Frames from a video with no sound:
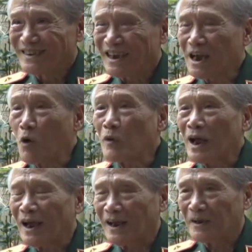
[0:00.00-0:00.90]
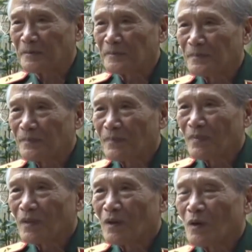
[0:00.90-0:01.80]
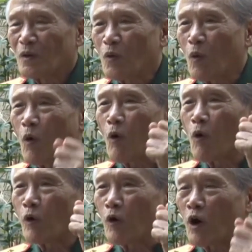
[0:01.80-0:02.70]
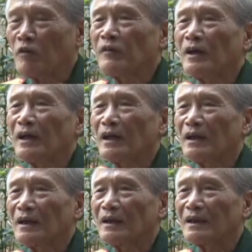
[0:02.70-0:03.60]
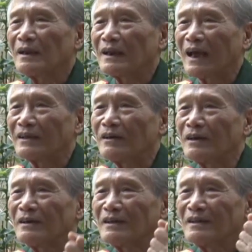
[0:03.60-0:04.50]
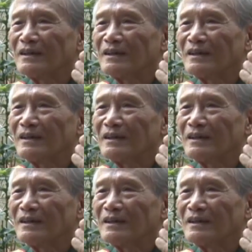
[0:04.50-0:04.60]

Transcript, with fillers: cái câu này cụ hồ nói với đại tướng